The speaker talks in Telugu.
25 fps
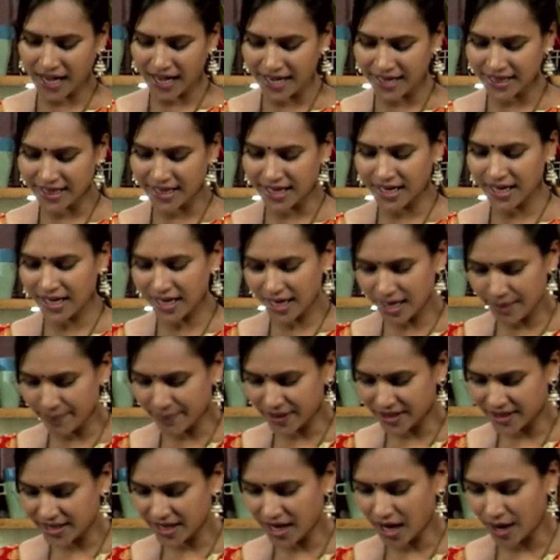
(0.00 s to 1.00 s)
అయితే ఈ
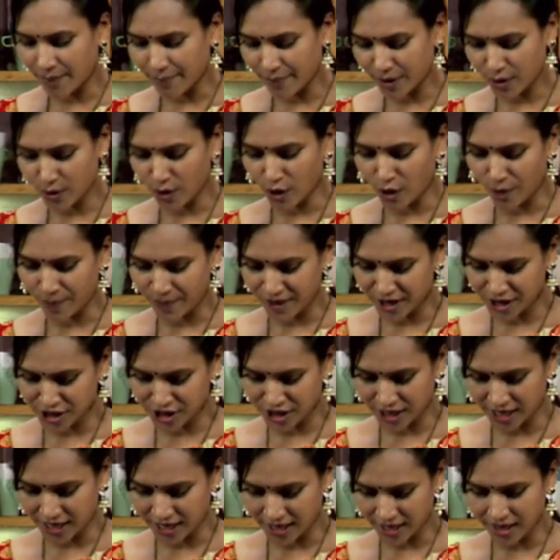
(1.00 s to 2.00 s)
మధ్య అమ్మకు
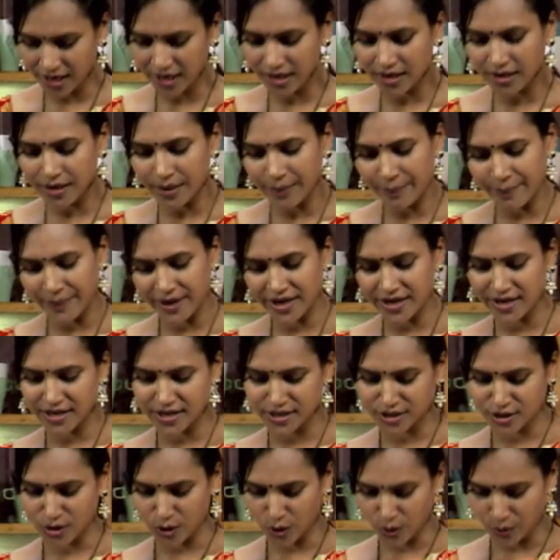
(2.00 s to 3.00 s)
ఆపరేషన్ అయ్యి బెడ్
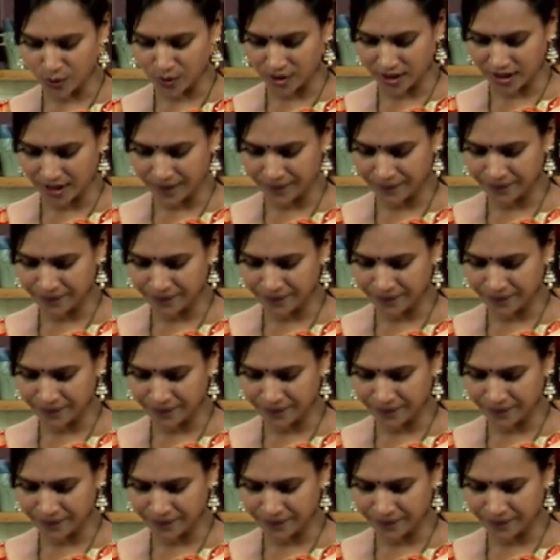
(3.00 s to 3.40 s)
రెస్ట్లో ఉంది